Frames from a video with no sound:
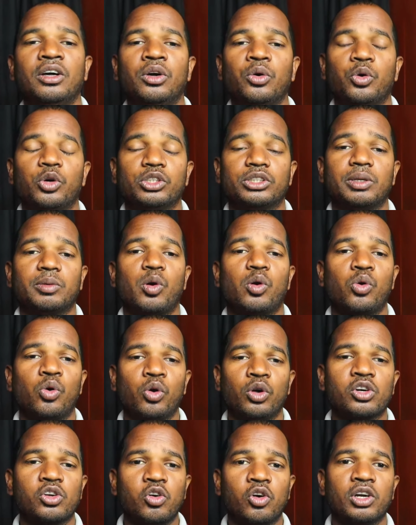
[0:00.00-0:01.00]
वो सबको
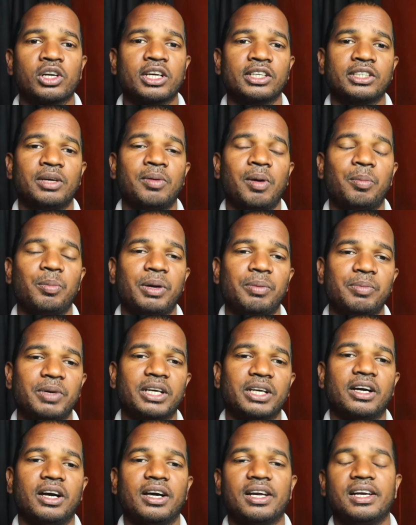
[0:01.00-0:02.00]
खोल खोल के सब अपने अपने
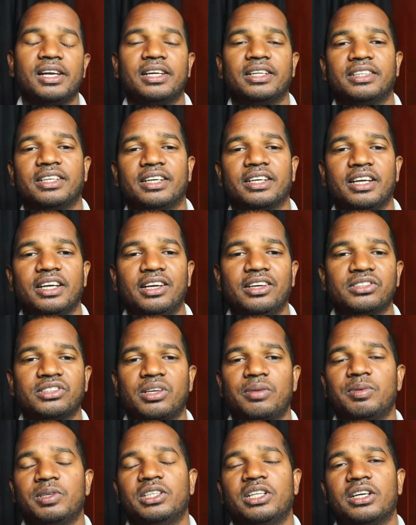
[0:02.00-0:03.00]
घर लेते गए
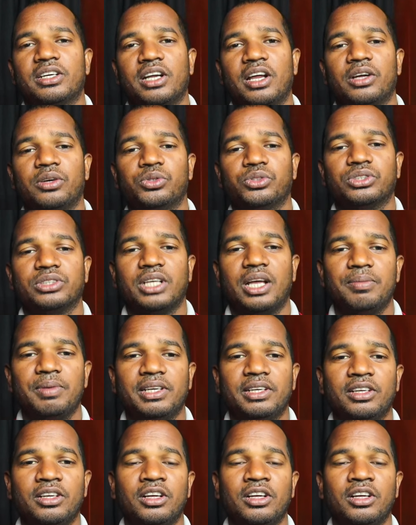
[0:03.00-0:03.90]
सभी दर्शक गुस्सा में